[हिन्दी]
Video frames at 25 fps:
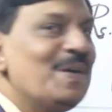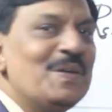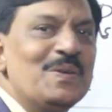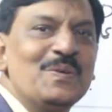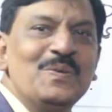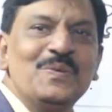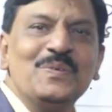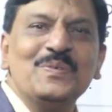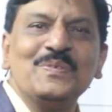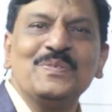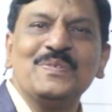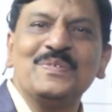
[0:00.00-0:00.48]

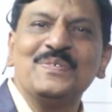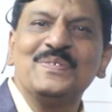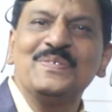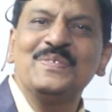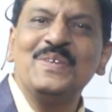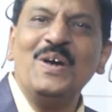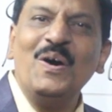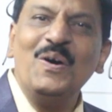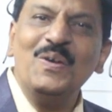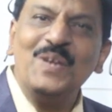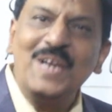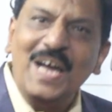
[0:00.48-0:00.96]
करोड़
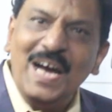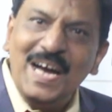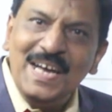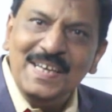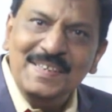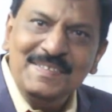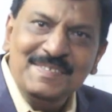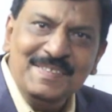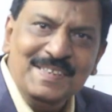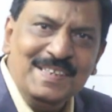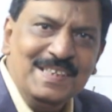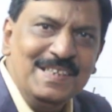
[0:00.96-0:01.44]
और
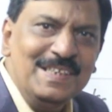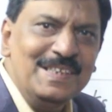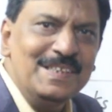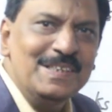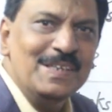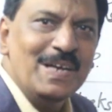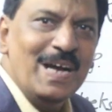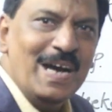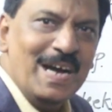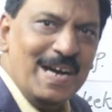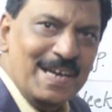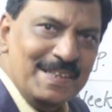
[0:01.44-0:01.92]
आज ही
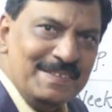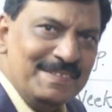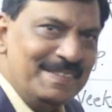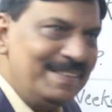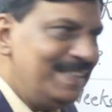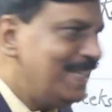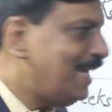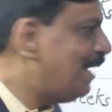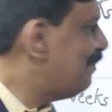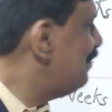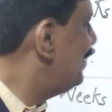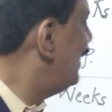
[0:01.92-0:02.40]
आज
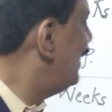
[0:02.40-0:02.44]
ही आप